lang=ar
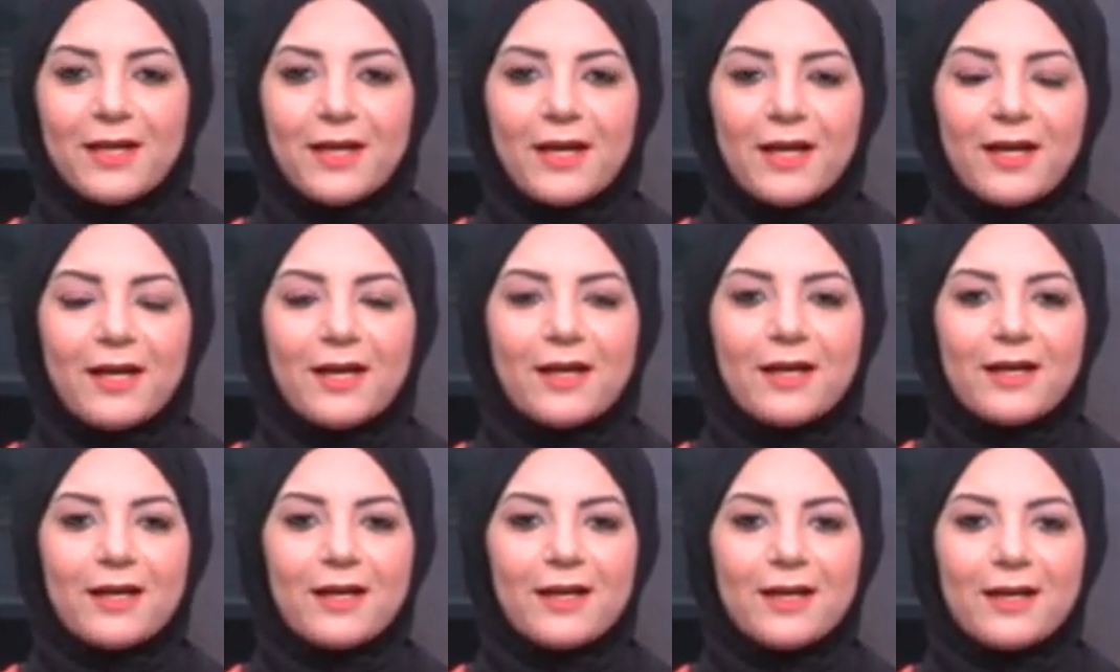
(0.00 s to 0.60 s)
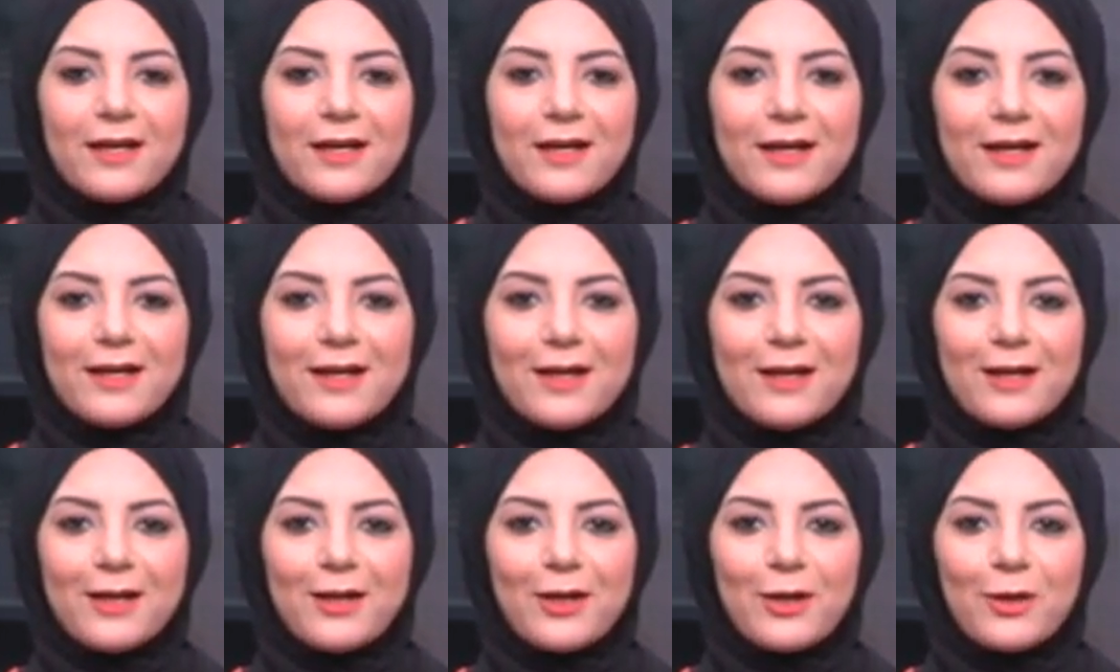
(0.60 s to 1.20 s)

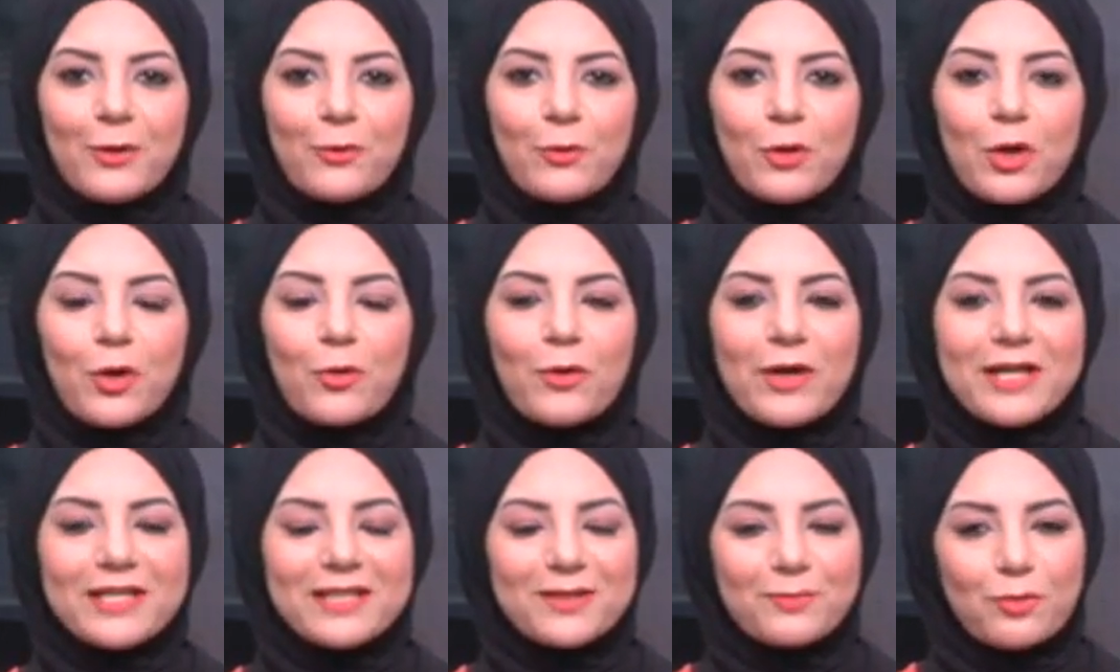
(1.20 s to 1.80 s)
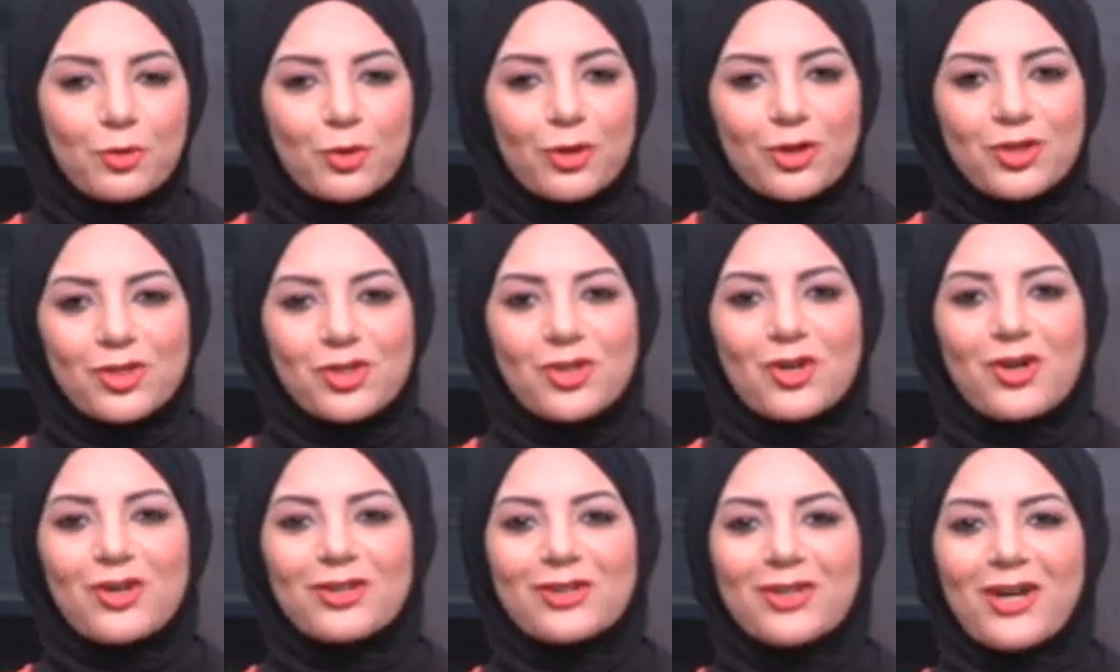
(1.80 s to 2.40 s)
آه، وهو ان بكره ان
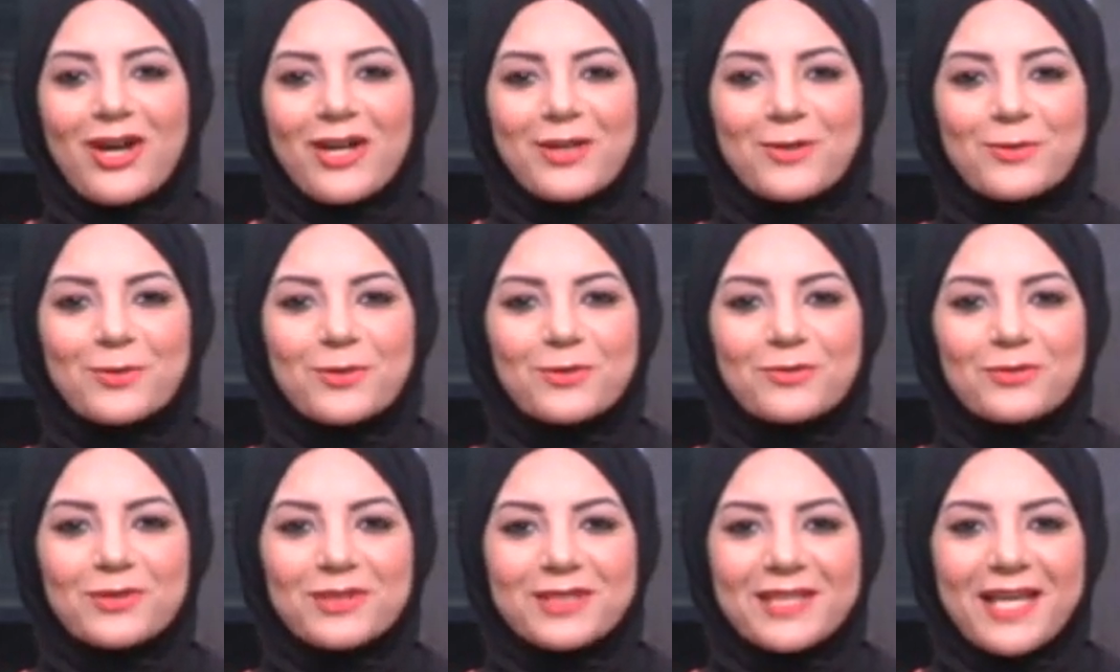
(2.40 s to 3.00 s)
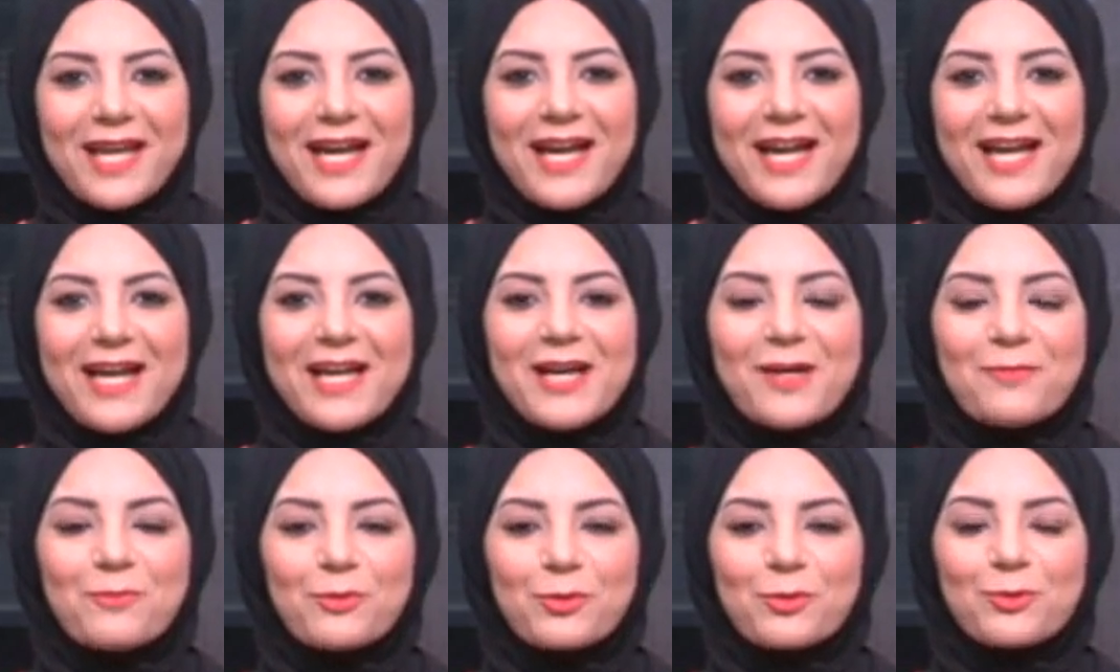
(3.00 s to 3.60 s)
شاء الله هيكون افتتاح
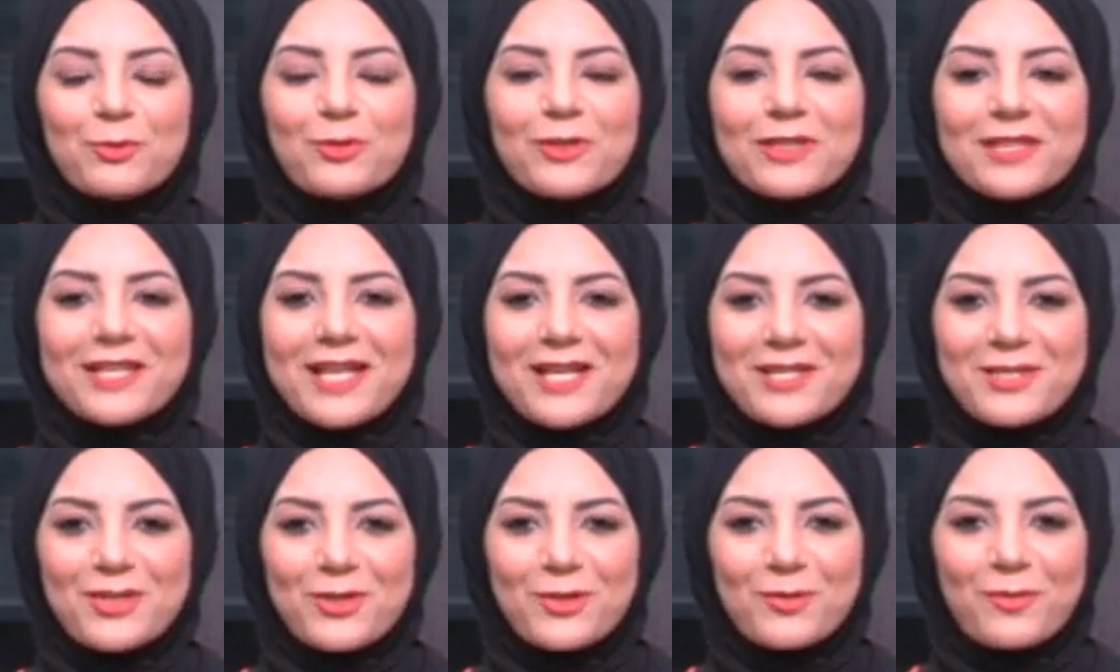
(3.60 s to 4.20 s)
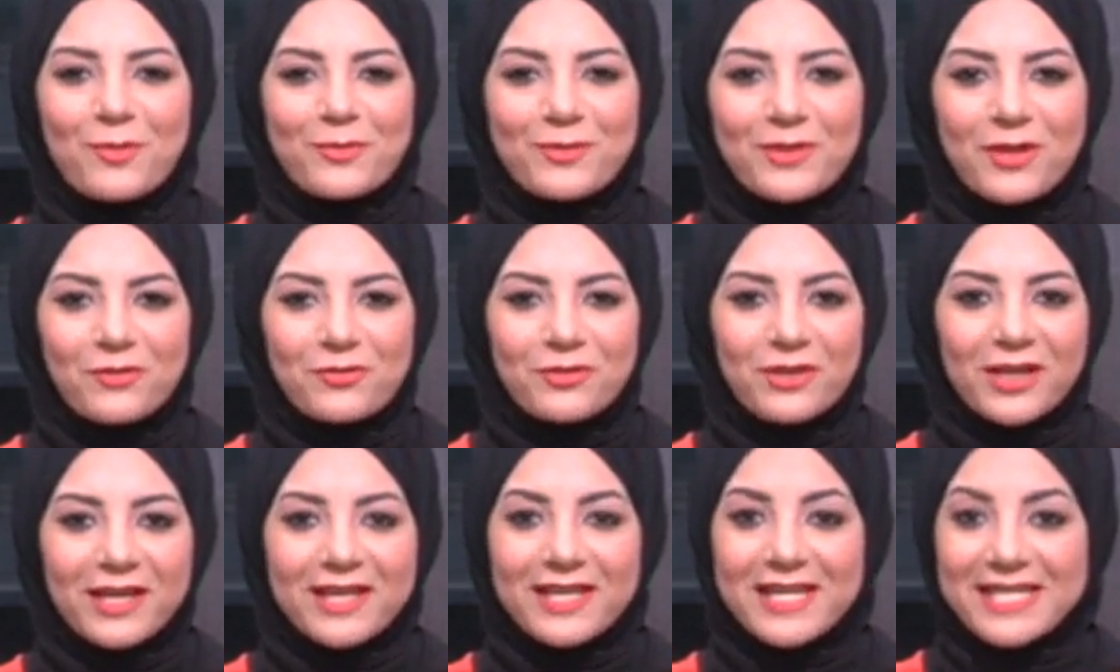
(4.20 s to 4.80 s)
بطوله كاس الامم
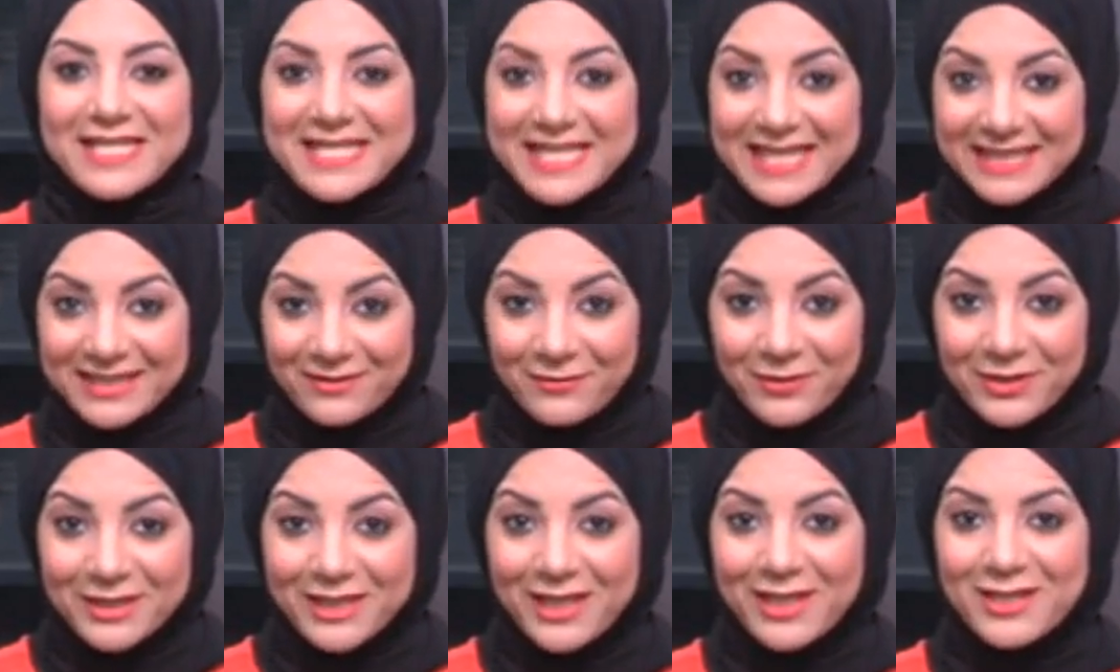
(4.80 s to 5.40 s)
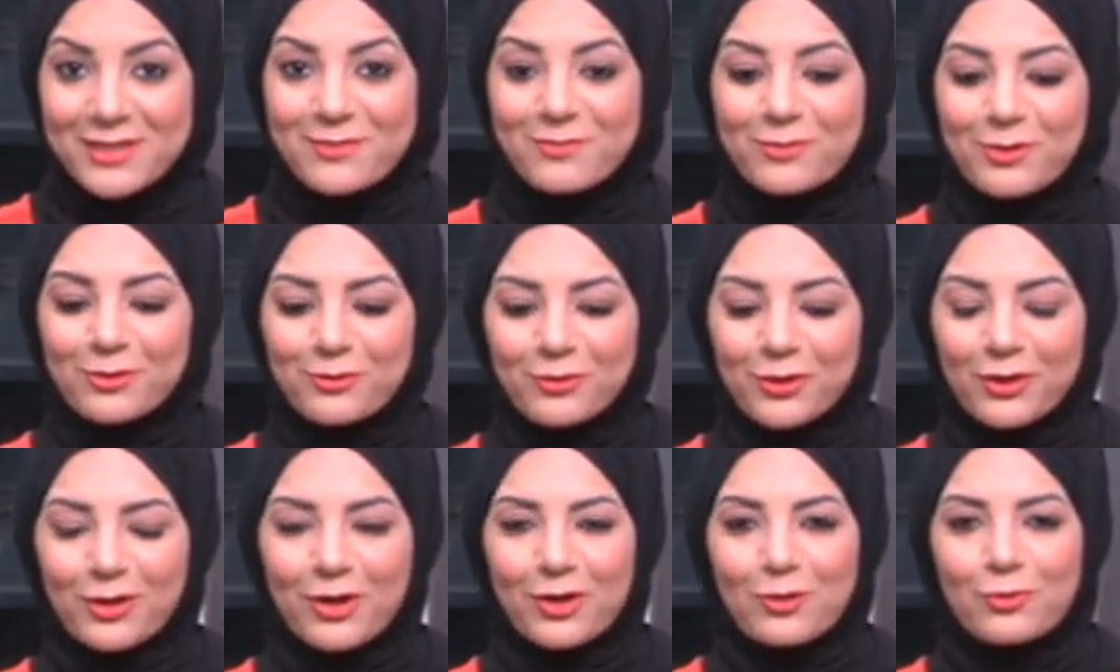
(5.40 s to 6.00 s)
الافريقيه الساعه 8 لازم
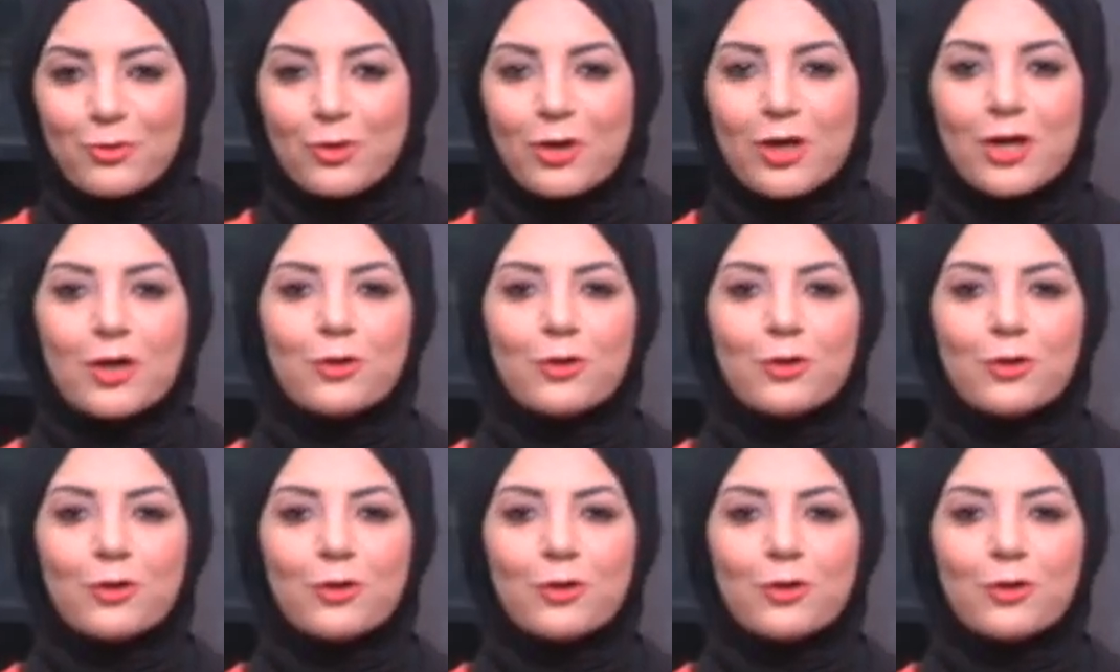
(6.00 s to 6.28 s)
تتفرجوا